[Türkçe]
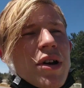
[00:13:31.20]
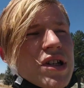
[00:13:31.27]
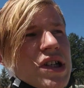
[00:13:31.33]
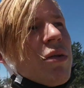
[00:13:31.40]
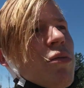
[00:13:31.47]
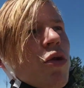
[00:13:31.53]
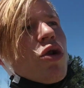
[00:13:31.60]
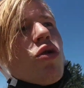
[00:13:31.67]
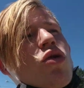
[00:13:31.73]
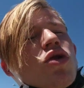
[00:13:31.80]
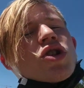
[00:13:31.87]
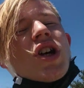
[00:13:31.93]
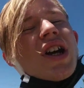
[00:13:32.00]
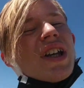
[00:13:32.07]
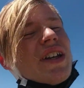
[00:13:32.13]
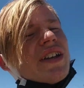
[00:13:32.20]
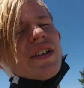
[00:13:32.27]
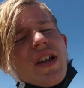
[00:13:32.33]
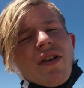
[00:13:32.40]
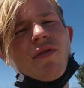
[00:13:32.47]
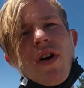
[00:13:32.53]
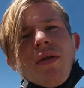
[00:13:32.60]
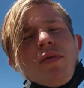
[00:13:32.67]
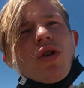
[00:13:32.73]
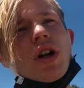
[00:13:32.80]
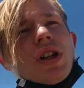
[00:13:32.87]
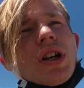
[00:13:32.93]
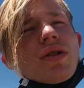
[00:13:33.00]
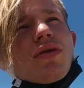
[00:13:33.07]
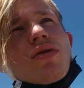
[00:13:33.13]
Ramazan boyunca ilk defa bu
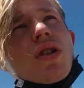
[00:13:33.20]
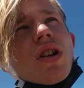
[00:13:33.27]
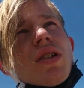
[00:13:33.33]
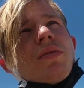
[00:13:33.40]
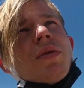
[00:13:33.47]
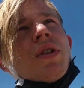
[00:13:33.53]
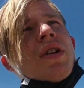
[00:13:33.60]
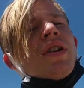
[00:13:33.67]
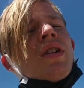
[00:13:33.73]
kadar susadım.